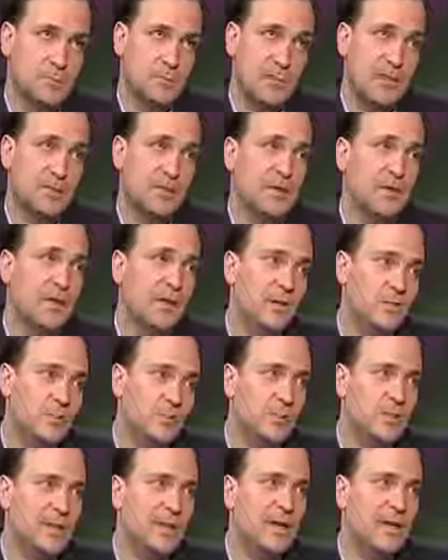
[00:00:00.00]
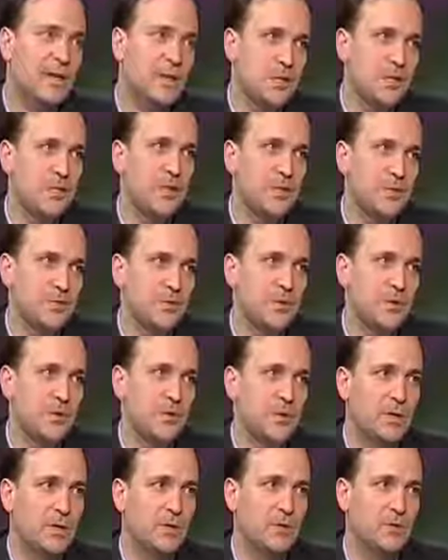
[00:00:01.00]
Pertenece a la cultura helenística, por
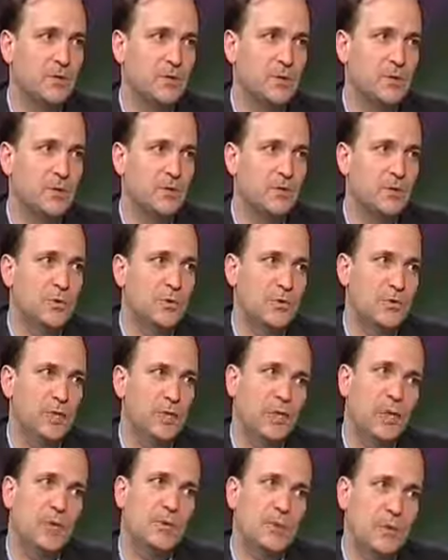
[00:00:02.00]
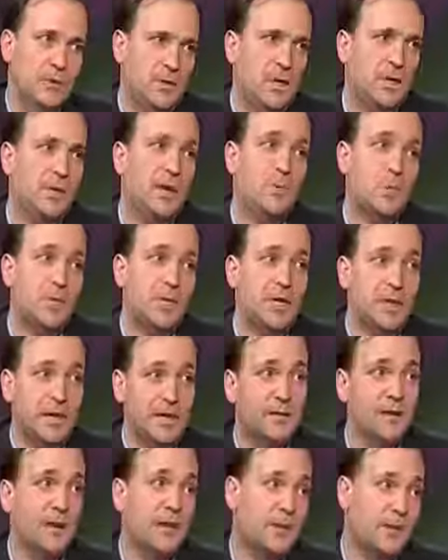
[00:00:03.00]
decirlo de algún modo. Porque, claro, hablamos de
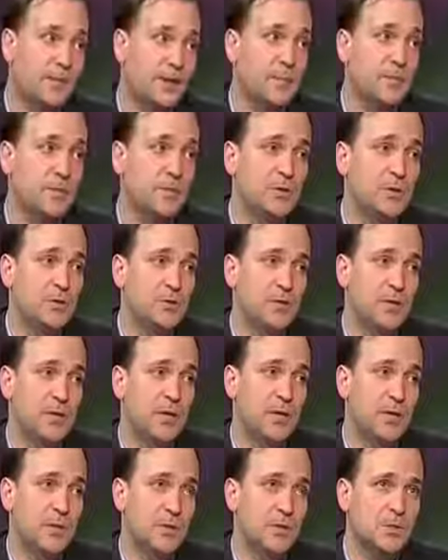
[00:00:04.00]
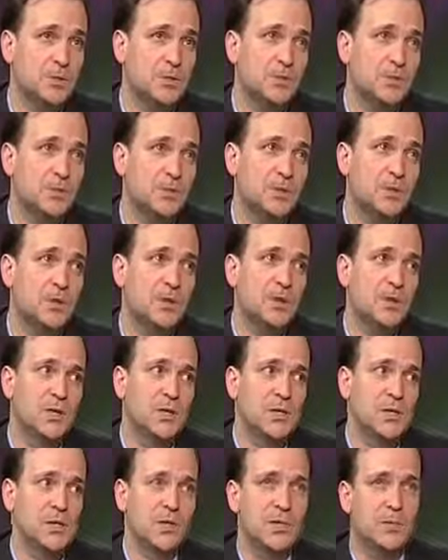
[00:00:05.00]
Alejandría de Egipto, pero en aquellos tiempos
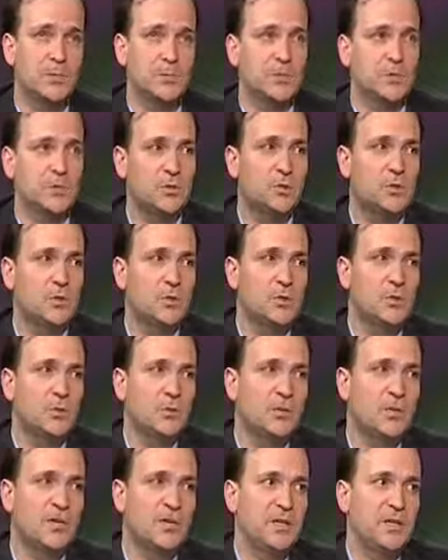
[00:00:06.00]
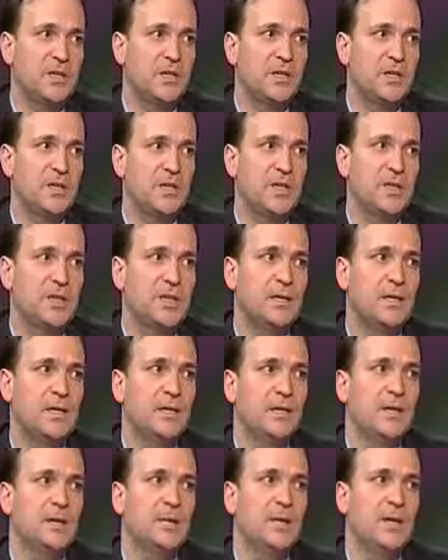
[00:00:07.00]
Egipto
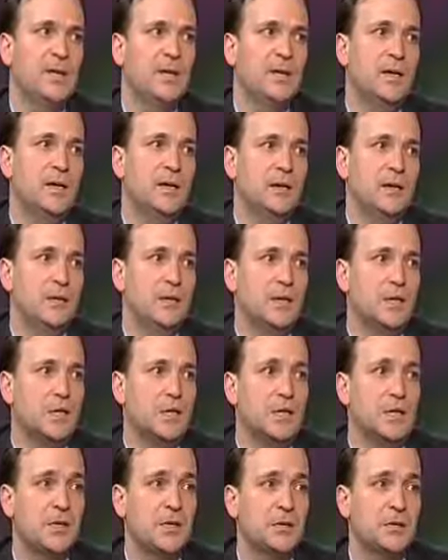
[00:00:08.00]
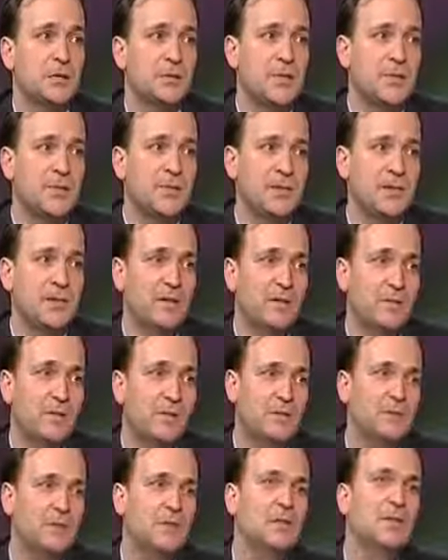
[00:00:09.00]
pertenecía a la dinastía de los
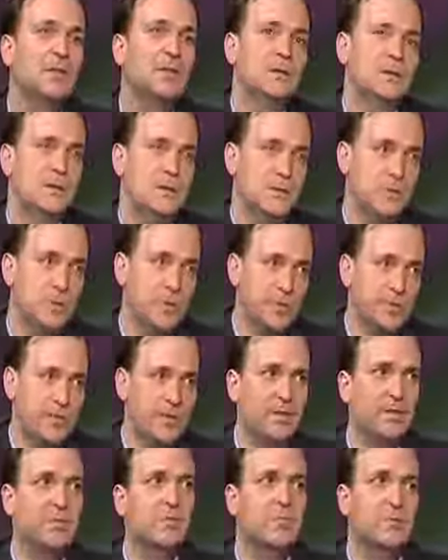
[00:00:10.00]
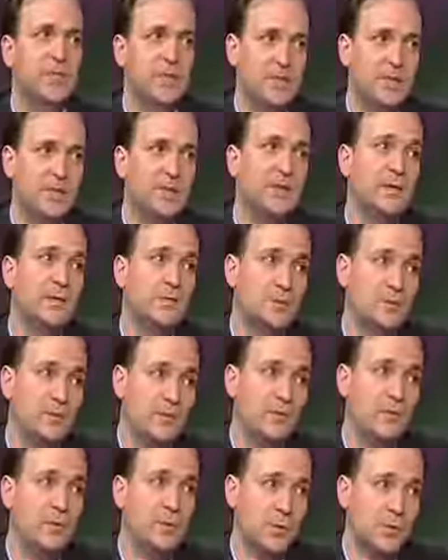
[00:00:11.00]
Ptolemaidas, que a su vez venía de los
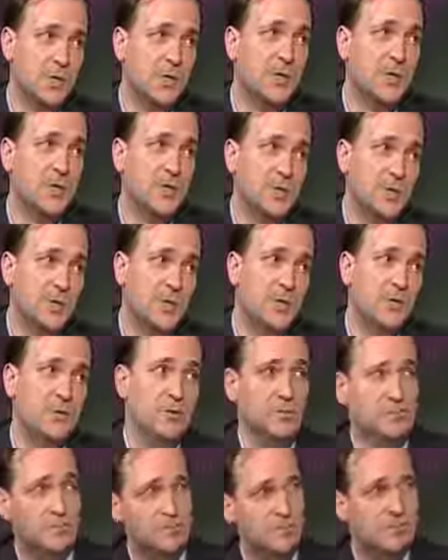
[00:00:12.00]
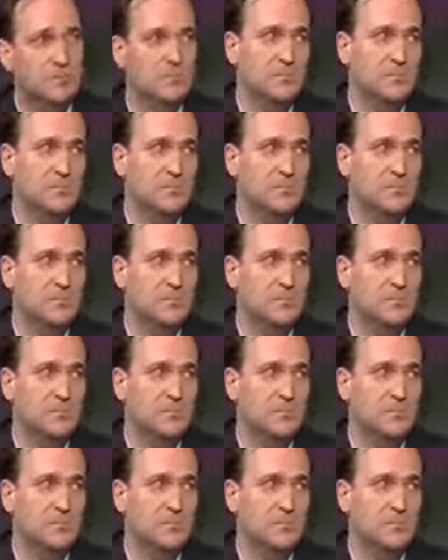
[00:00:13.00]
macedonios de Alejandro Magno.